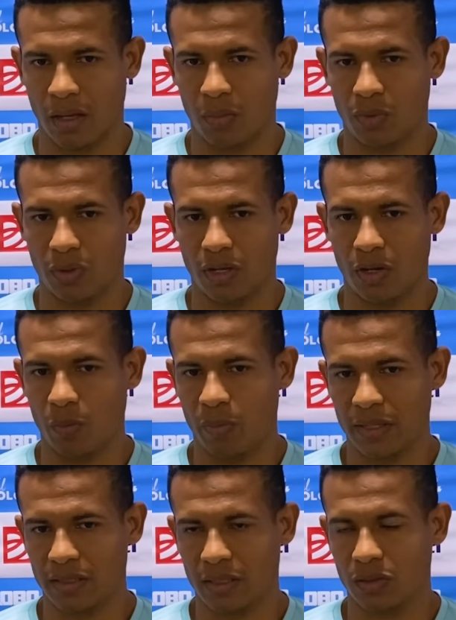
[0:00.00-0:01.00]
porque o
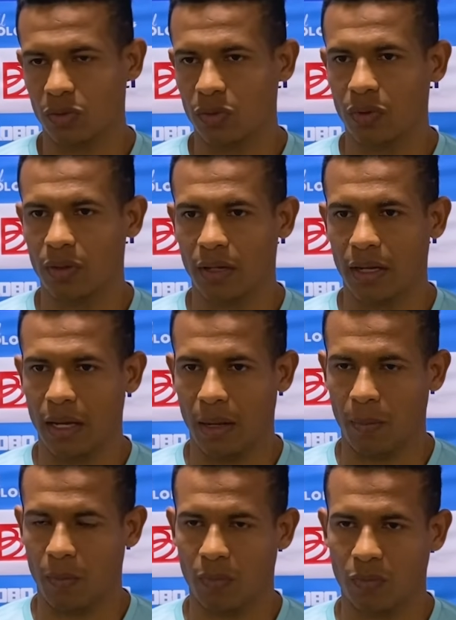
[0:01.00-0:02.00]
Paysandu é
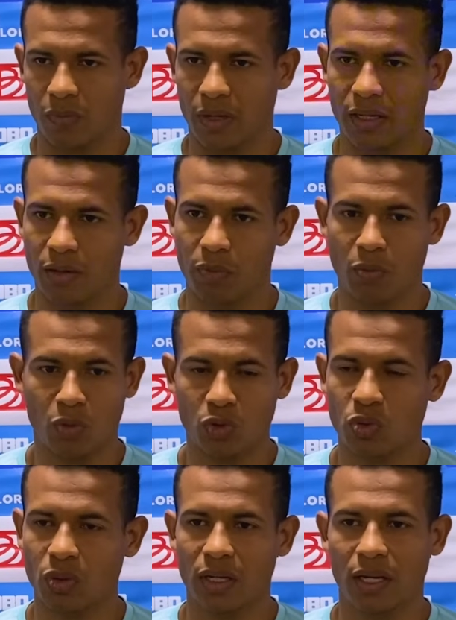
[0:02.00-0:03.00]
uma equipe
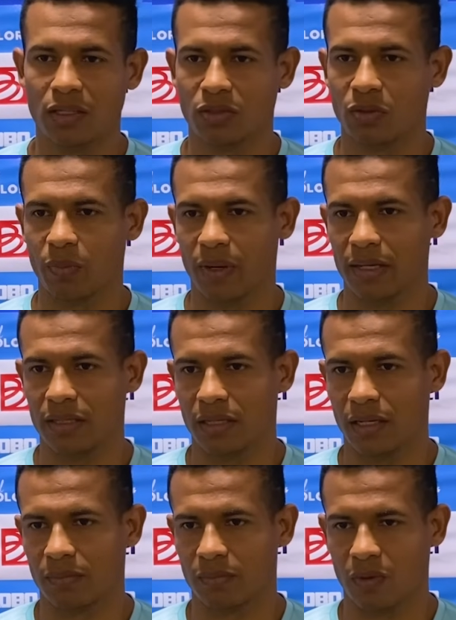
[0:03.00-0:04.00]
muito grande no país,
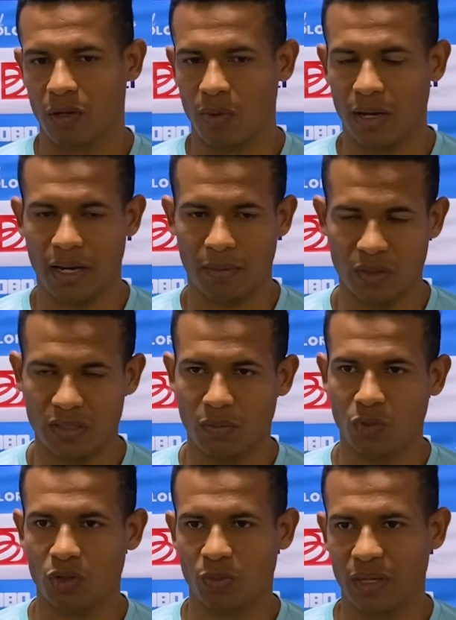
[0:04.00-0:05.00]
né? uma camisa
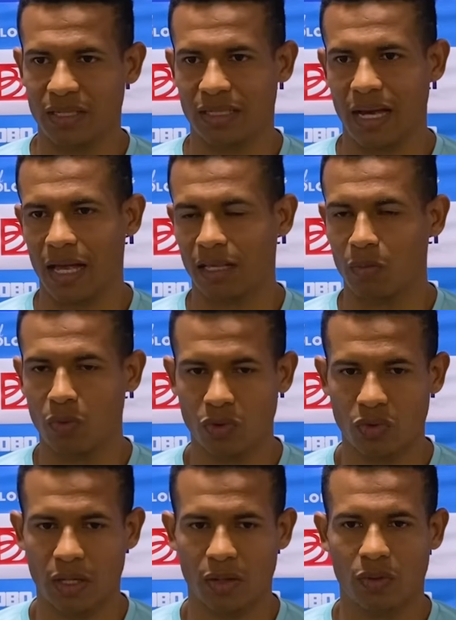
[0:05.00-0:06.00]
muito pesada,
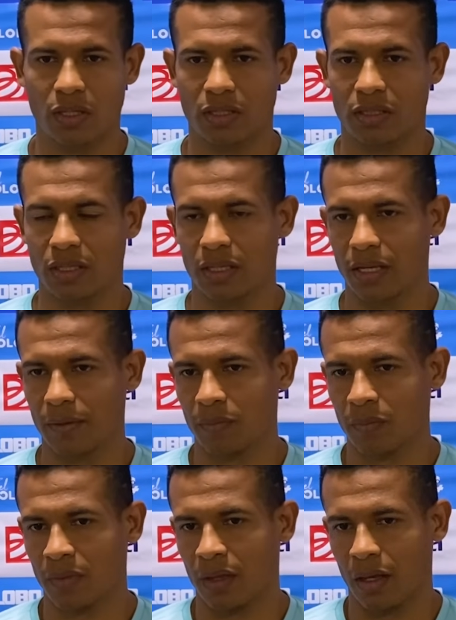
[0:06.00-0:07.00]
muito reconhecida.
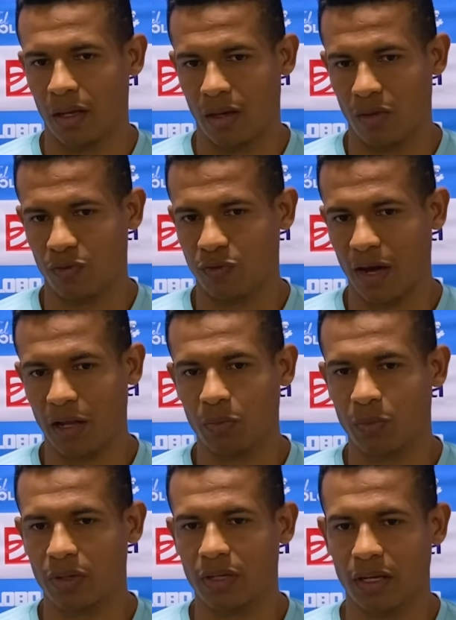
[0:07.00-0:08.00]
Eu falo
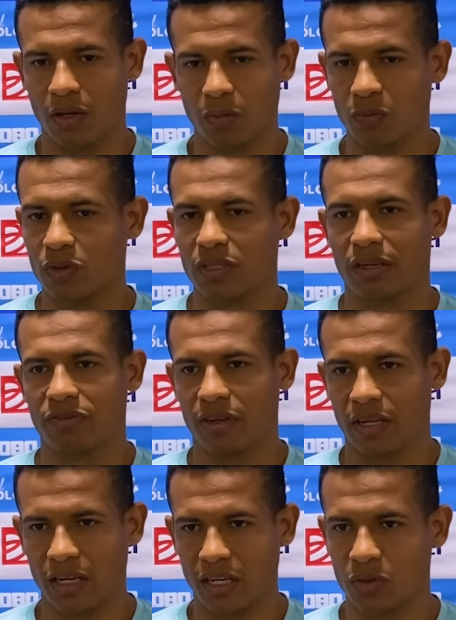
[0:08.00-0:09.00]
porque, como você está
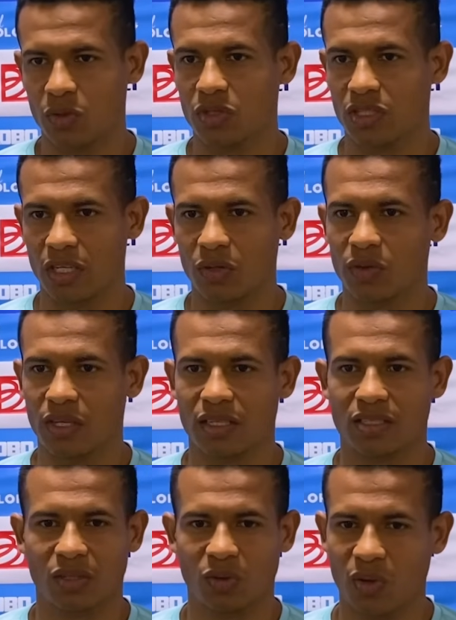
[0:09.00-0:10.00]
falando aí dos ídolos, né?
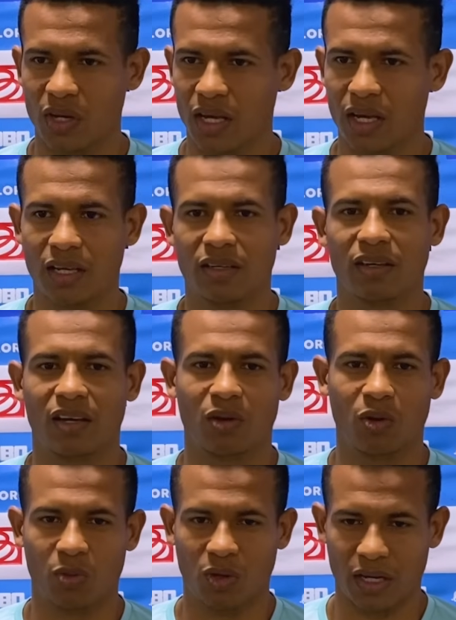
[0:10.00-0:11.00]
Sandro Goiano,
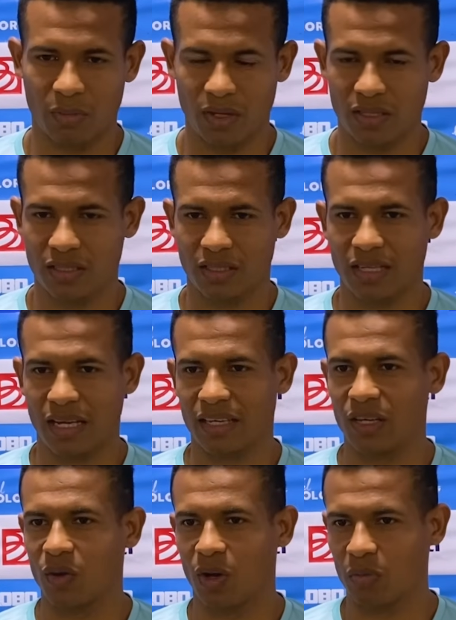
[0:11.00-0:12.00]
como eu acabei de citar
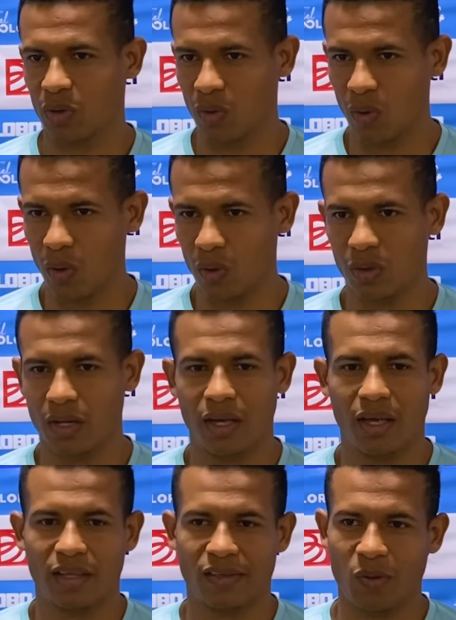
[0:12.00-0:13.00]
aqui, Rob Gol,
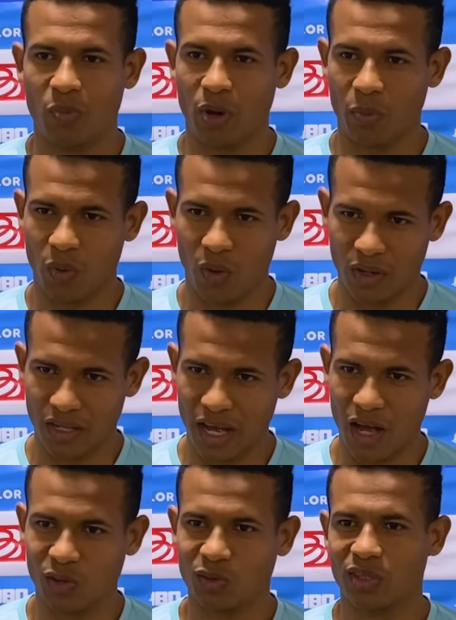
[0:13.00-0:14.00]
tem o próprio
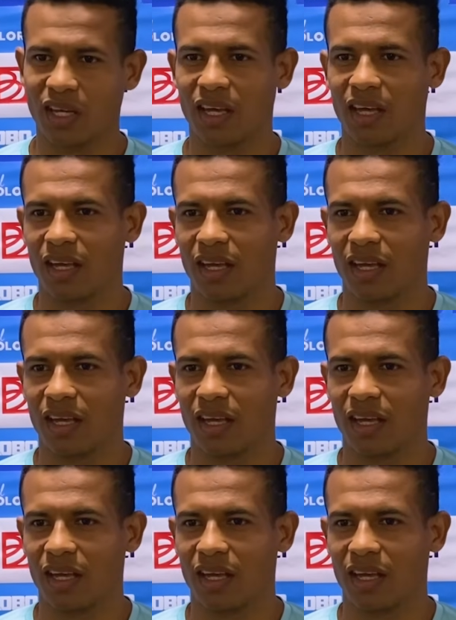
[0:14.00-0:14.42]
Ronaldo, né?